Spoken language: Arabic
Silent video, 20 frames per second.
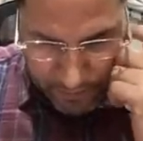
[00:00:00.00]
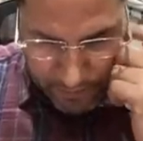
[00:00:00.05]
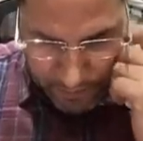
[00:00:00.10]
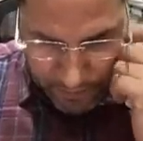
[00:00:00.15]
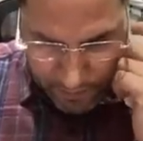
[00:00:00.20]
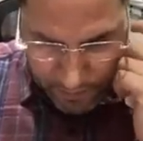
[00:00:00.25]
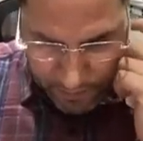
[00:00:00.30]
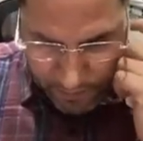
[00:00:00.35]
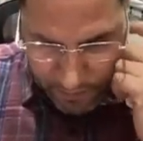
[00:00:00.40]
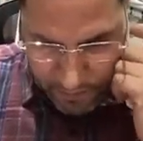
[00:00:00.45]

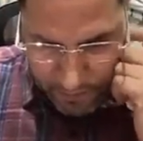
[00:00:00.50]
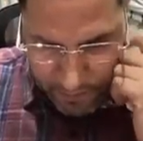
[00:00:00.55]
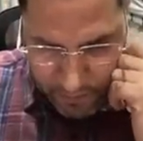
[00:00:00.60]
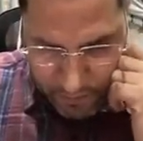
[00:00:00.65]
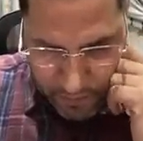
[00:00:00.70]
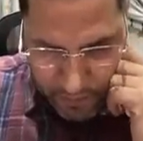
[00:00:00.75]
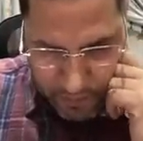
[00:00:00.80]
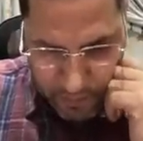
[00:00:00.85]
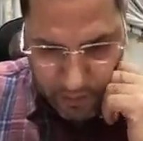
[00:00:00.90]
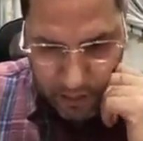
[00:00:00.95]
على
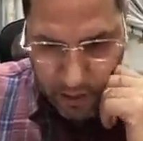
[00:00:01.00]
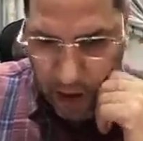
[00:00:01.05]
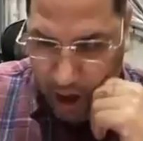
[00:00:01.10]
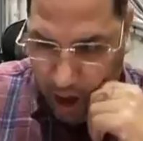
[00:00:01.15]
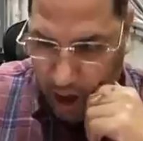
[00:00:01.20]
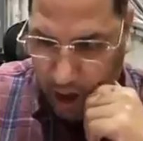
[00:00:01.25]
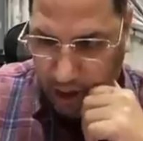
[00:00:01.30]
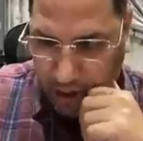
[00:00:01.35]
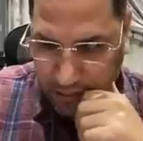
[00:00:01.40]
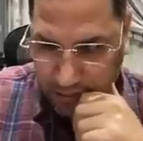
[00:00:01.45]
لجنه
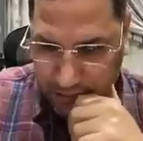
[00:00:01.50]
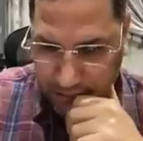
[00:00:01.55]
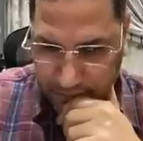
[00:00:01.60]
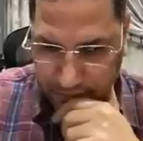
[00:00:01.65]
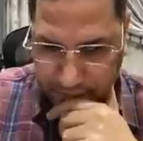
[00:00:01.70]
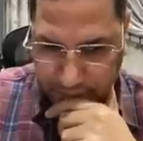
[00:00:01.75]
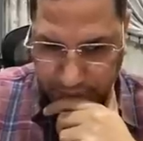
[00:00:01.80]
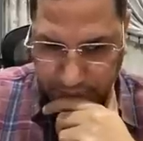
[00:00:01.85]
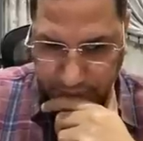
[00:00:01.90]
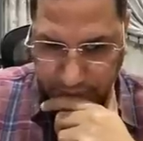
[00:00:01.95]
اه
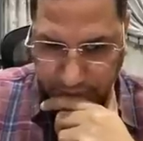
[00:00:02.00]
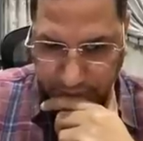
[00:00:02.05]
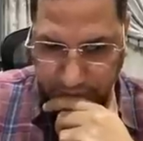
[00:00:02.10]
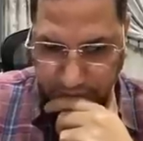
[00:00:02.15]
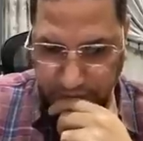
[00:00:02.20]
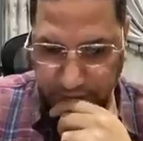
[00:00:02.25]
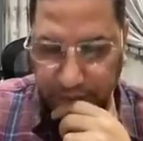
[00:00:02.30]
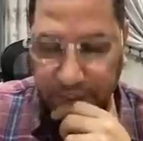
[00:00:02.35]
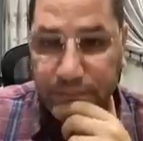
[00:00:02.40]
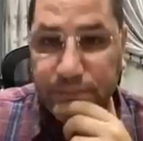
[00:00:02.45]
هذه
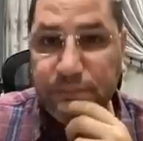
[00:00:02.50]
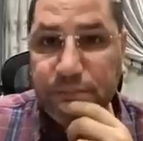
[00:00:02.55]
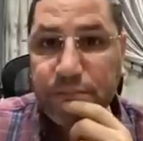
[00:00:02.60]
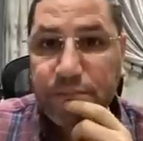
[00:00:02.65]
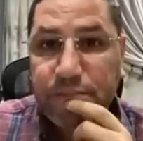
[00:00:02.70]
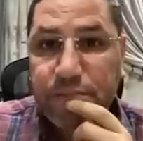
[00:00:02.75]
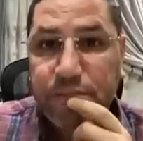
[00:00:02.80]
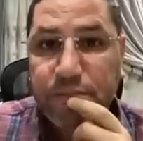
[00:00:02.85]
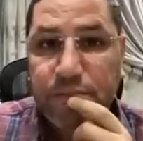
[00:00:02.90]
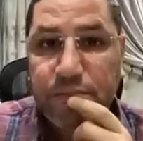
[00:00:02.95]
آه،
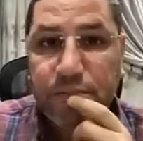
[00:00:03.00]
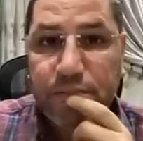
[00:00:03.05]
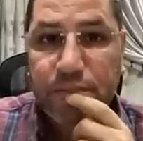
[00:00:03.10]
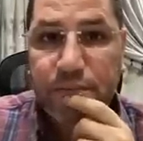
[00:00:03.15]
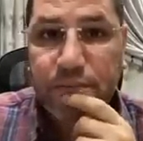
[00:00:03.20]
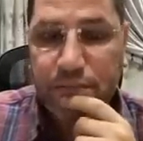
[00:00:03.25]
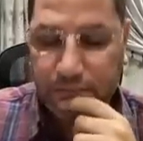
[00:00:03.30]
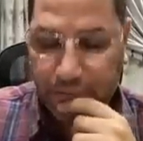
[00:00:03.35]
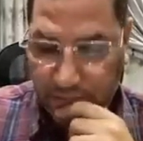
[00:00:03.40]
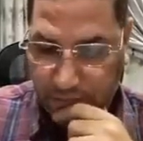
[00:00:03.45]
جهه
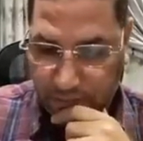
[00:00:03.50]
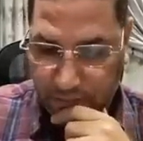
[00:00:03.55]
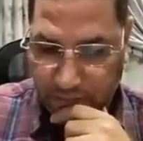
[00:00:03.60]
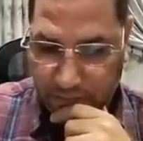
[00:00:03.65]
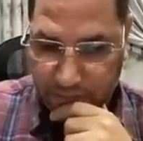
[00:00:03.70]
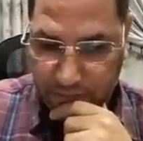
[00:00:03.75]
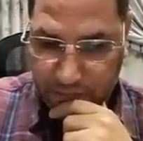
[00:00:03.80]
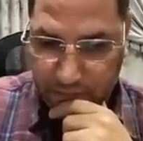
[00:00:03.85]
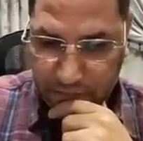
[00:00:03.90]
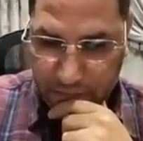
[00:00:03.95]
آه، مش
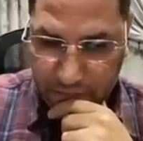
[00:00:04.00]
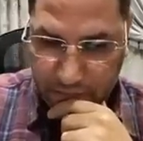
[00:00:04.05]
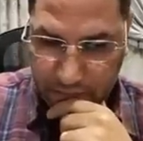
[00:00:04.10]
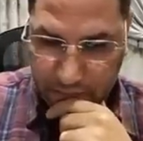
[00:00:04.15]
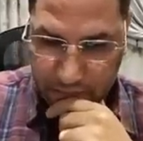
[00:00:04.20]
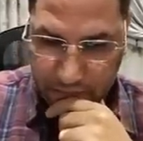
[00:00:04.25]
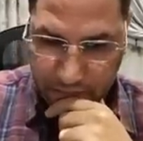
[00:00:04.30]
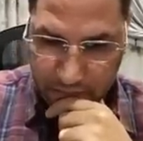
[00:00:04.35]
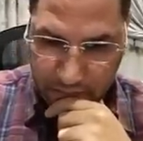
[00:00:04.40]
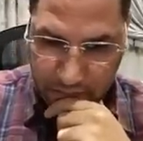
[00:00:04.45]

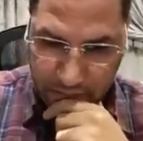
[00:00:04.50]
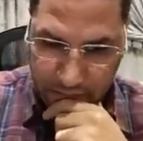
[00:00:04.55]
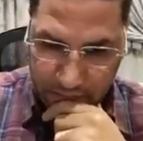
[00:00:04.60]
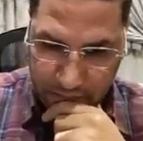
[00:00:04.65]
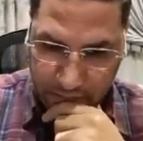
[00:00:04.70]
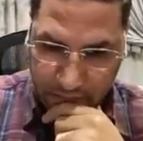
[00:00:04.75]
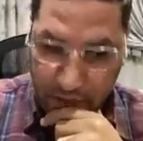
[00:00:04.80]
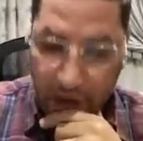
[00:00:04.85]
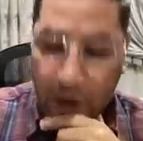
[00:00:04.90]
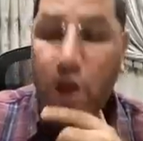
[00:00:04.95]
معتمده لديها
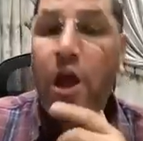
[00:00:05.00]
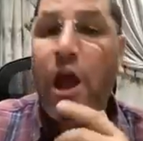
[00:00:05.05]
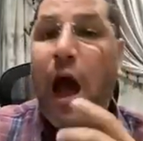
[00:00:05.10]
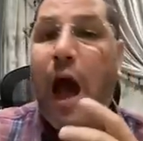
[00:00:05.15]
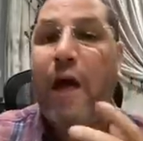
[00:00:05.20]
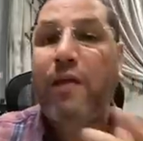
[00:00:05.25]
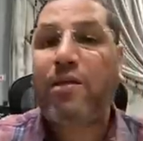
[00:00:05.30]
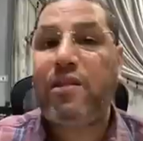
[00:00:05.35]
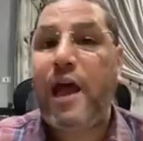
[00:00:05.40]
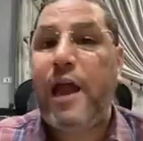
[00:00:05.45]
الضبطيه
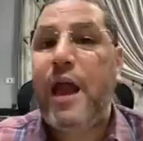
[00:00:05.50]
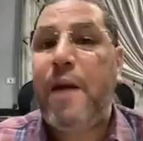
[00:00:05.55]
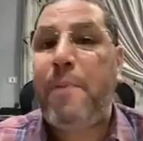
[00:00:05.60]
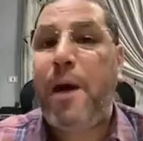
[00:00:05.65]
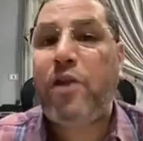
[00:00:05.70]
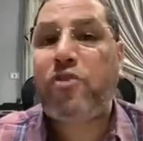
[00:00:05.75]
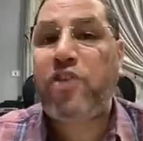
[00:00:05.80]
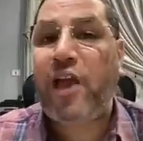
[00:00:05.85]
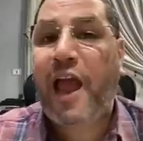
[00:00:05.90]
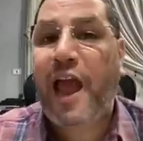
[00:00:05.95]
اصل انا
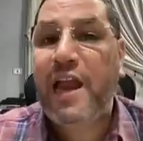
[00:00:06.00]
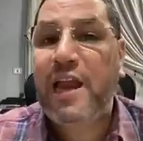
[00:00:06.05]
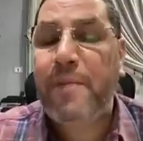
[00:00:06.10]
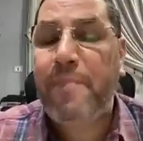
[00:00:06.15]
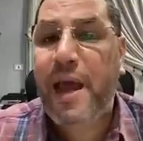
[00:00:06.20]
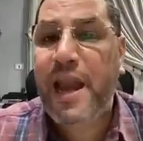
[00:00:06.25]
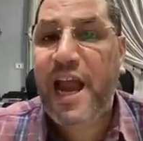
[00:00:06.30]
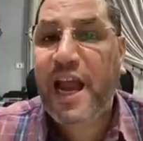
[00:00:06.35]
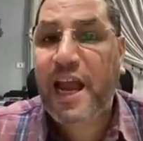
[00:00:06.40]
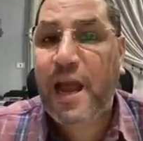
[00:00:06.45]
برضه خلي
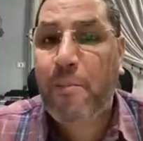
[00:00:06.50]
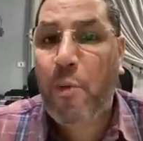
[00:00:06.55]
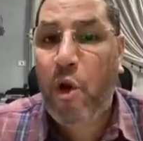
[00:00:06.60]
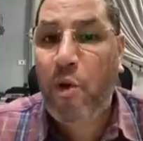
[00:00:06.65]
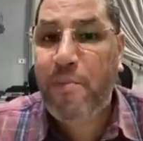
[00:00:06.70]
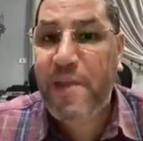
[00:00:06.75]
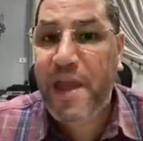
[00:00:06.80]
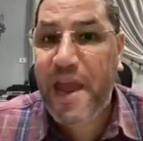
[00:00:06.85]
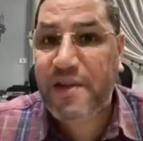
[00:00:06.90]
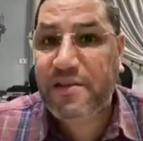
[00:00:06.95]
بالك يا ابو
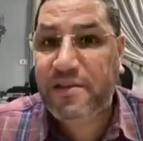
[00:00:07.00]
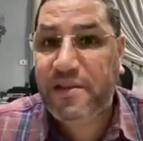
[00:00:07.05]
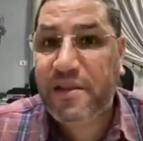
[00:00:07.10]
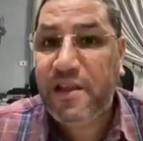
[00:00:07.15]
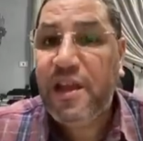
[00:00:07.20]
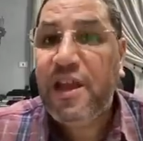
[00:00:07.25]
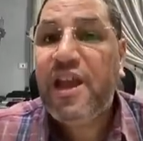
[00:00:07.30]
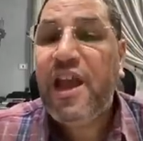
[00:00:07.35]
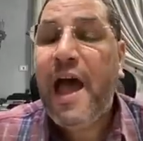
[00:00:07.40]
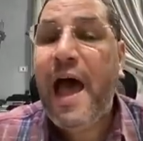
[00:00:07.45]
حميد
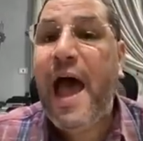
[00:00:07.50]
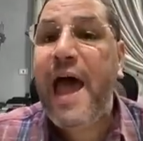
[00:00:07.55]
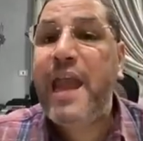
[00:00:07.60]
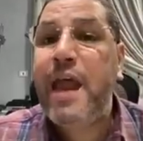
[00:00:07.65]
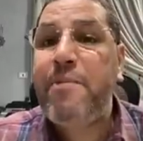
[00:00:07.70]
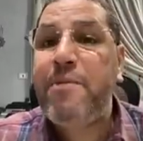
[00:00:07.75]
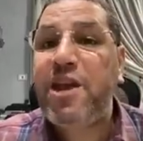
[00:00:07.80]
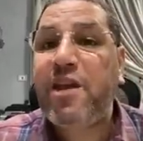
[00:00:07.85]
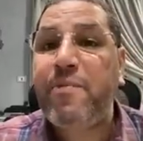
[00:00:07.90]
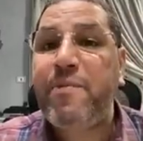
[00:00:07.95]

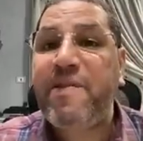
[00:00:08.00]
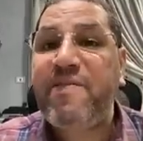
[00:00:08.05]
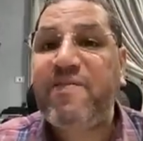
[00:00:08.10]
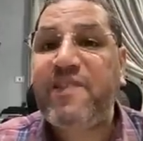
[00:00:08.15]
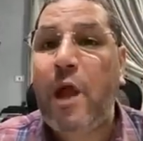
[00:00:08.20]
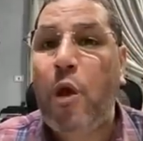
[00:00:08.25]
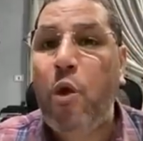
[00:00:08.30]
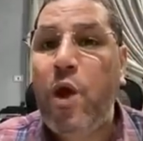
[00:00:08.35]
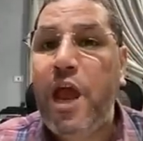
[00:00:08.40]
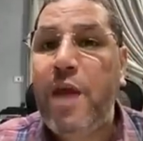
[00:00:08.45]
انا مش
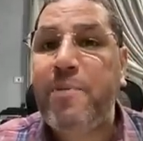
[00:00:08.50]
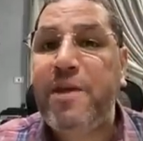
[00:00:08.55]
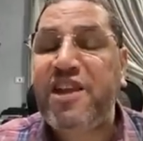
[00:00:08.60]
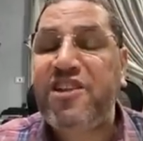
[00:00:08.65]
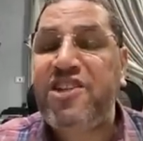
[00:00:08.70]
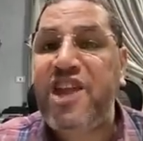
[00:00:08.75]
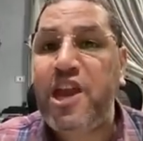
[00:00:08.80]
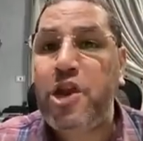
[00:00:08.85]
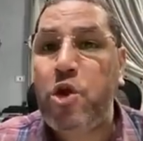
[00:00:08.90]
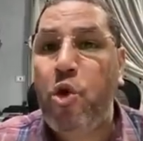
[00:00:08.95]
مستوعب
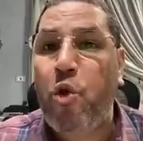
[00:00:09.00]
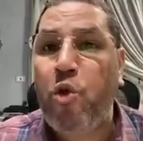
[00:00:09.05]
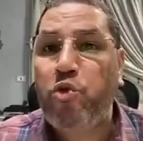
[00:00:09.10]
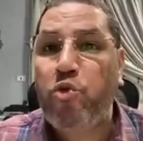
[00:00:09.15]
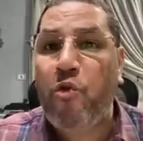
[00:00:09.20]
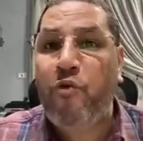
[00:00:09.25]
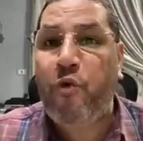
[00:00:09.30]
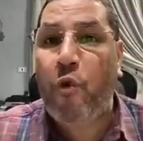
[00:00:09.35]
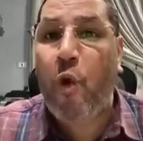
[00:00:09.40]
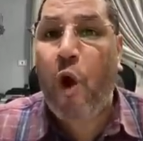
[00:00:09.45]
اتنين
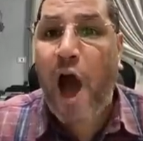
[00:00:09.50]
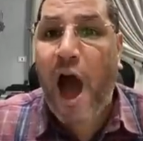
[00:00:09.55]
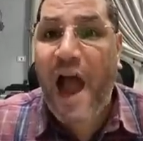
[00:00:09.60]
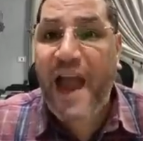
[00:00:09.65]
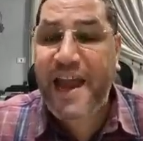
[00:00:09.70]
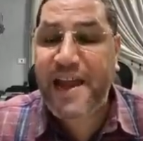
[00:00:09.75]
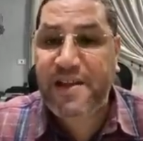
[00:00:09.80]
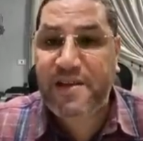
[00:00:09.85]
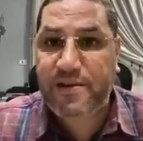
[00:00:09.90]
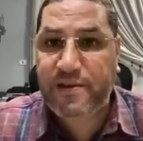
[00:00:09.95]
يخطف
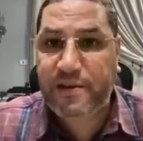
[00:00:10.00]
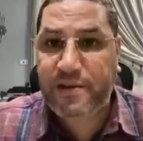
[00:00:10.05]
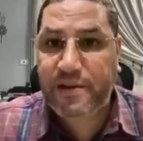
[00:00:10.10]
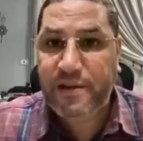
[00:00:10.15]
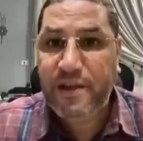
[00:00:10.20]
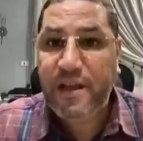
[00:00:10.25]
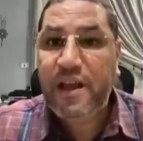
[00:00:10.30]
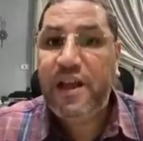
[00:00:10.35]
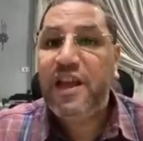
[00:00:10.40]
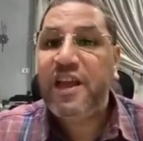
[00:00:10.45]
واحد
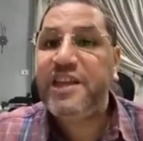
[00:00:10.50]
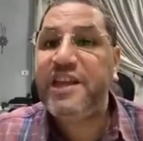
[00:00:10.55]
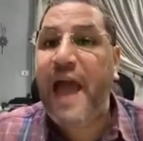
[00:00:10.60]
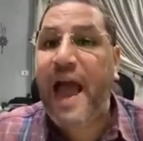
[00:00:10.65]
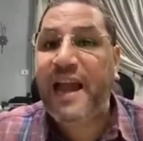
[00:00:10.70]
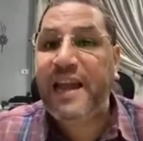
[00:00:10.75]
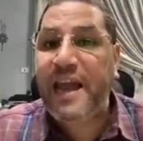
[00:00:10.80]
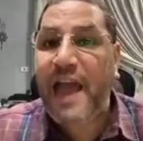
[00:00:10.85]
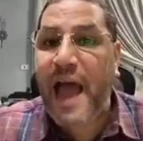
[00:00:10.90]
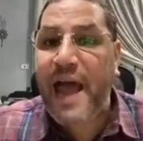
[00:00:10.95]

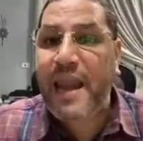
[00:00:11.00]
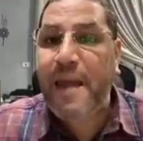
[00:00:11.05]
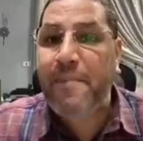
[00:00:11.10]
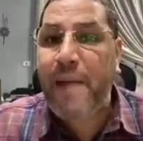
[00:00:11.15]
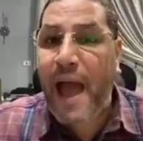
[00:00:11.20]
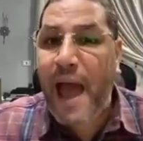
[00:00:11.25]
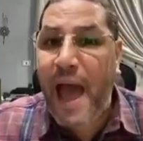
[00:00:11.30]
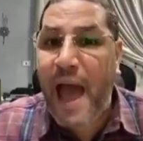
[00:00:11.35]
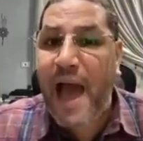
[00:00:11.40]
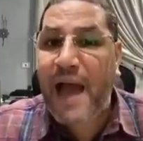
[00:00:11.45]
يعني
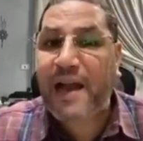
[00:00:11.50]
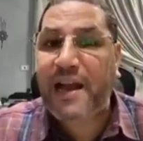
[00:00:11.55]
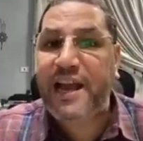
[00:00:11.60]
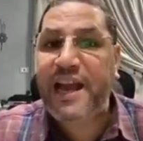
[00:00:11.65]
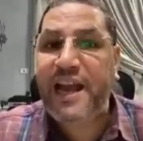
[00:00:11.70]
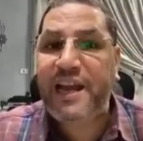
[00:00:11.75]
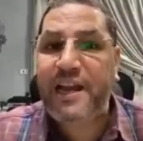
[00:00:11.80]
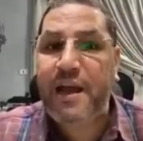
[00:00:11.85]
انا معاك